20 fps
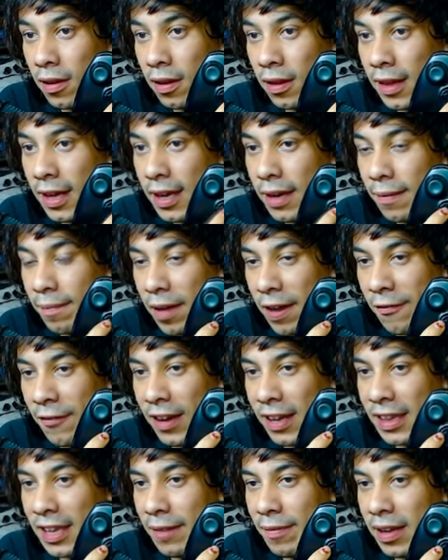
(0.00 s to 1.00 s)
Sí,
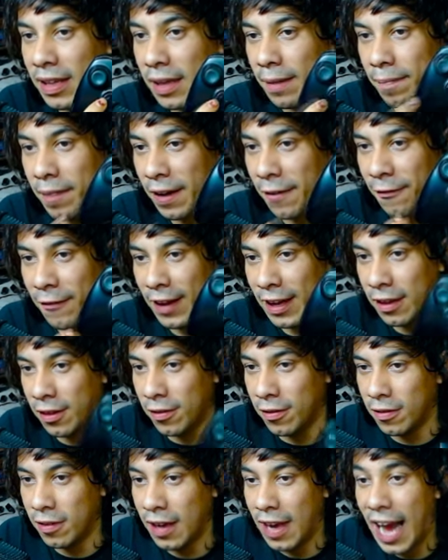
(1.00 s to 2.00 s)
perfectamente,
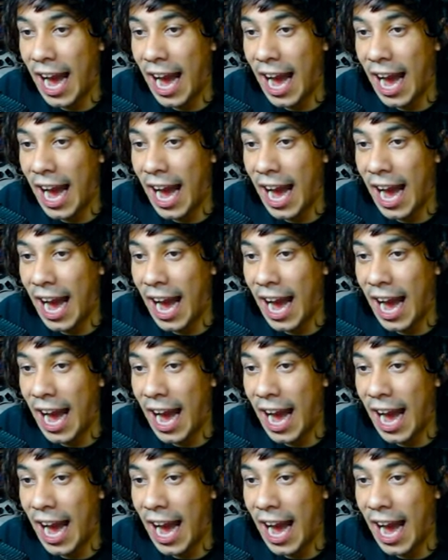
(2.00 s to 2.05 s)
perfecto.